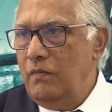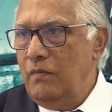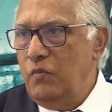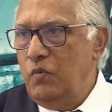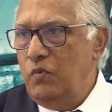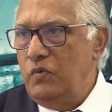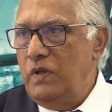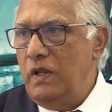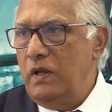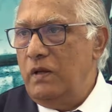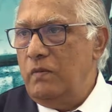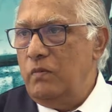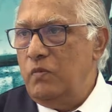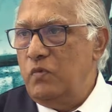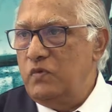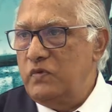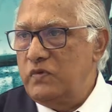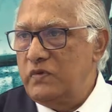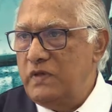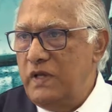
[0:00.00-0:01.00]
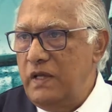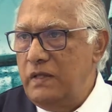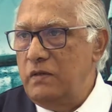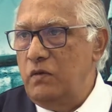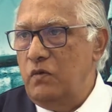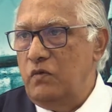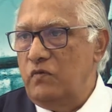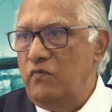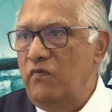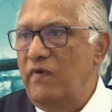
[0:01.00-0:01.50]
Bunları bu şey
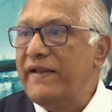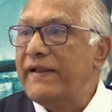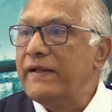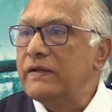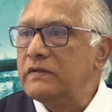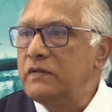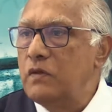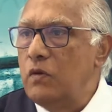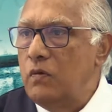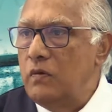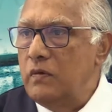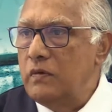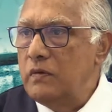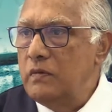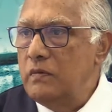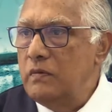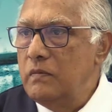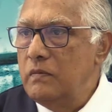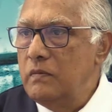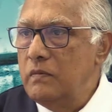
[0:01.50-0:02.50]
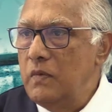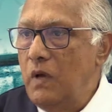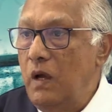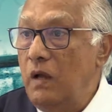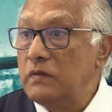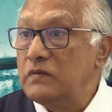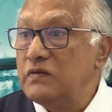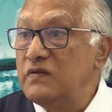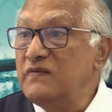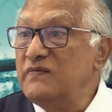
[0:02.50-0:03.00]
diyoruz, varak diyoruz
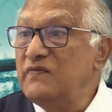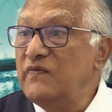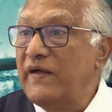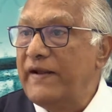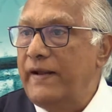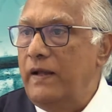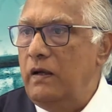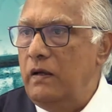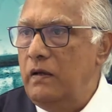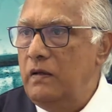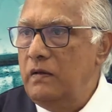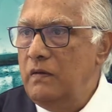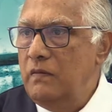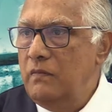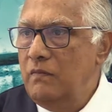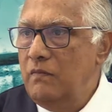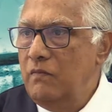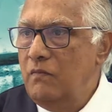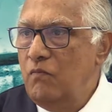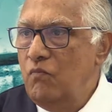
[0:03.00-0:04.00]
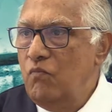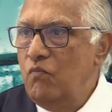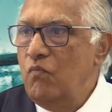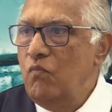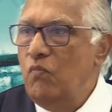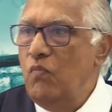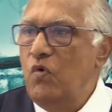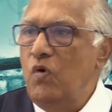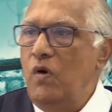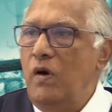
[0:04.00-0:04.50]
altın varak.
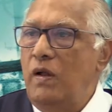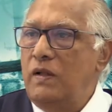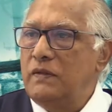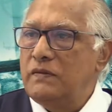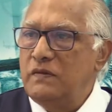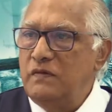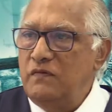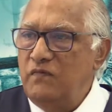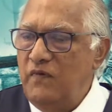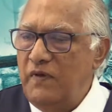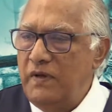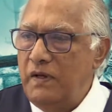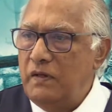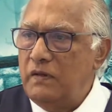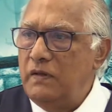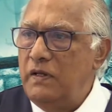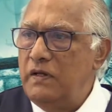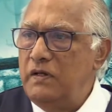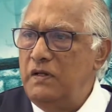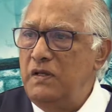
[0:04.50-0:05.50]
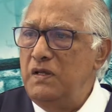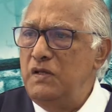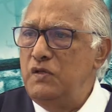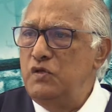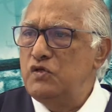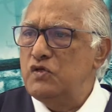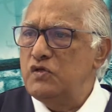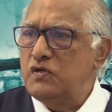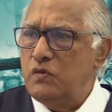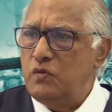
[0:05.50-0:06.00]
Bu altın varaklar
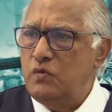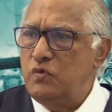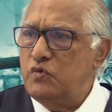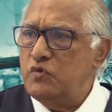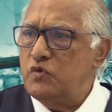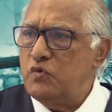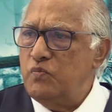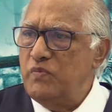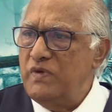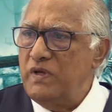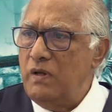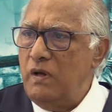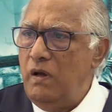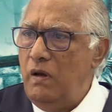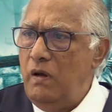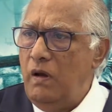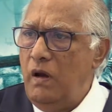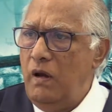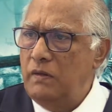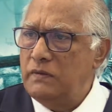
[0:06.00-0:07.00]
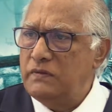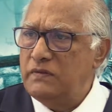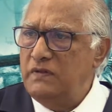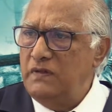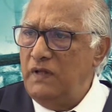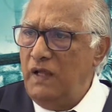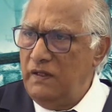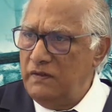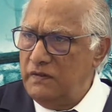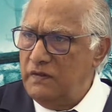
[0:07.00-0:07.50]
incecik küçük bir
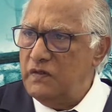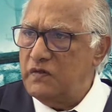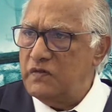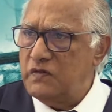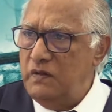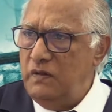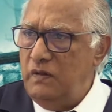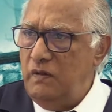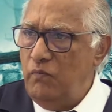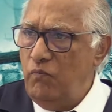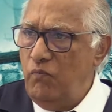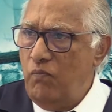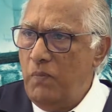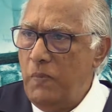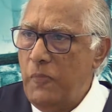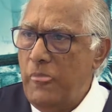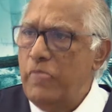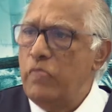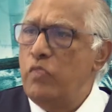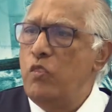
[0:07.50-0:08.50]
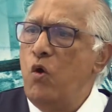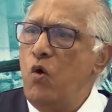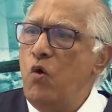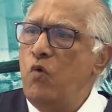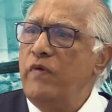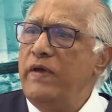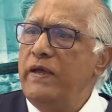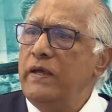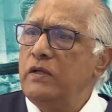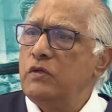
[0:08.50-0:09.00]
altın alırsın.
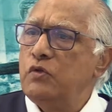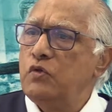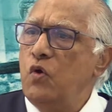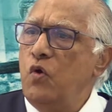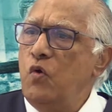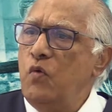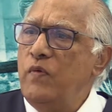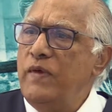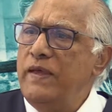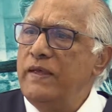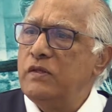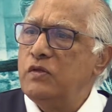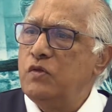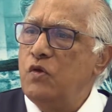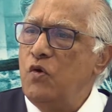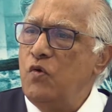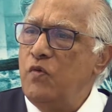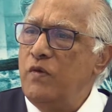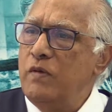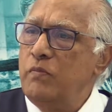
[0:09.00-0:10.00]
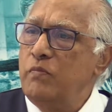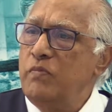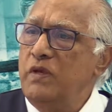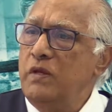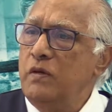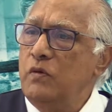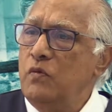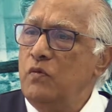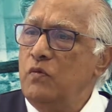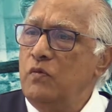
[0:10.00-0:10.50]
Döve, döve, döve
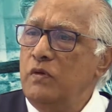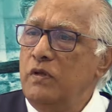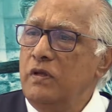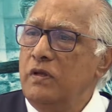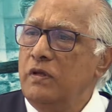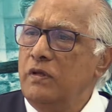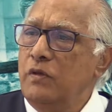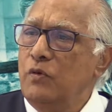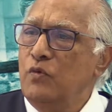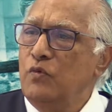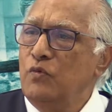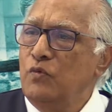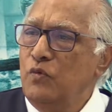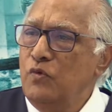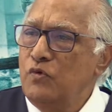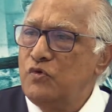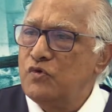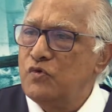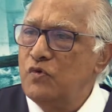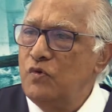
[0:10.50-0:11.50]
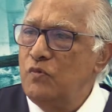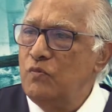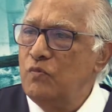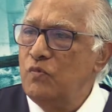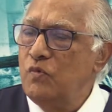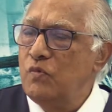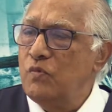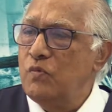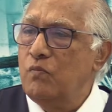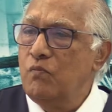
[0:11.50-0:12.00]
bir gün, iki gün, üç gün
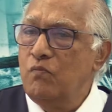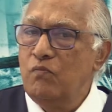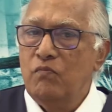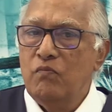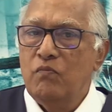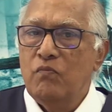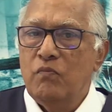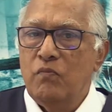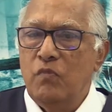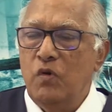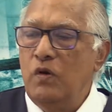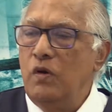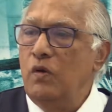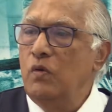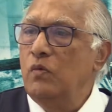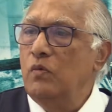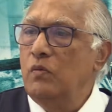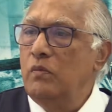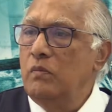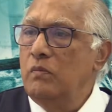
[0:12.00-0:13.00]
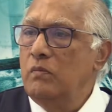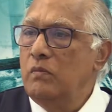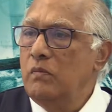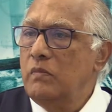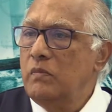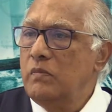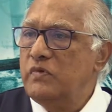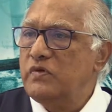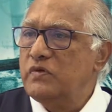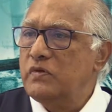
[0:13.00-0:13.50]
bu böyle
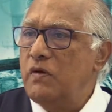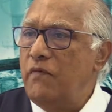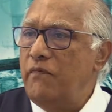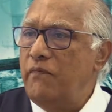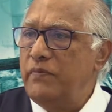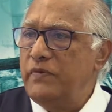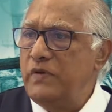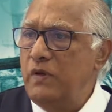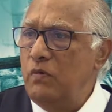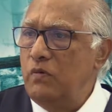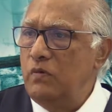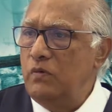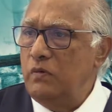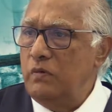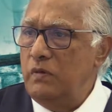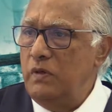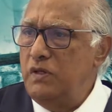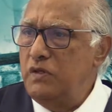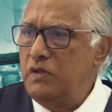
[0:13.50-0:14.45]
şaf şey oluyor.